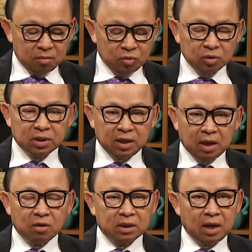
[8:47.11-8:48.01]
muốn thì
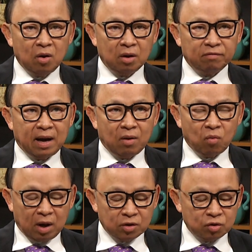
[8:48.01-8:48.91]
vẫn có thể gọi vào
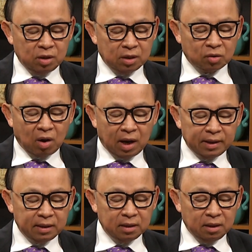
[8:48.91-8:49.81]
qua cái số điện
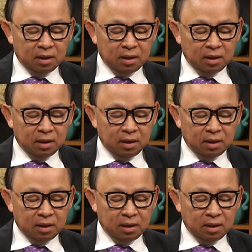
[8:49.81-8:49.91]
thoại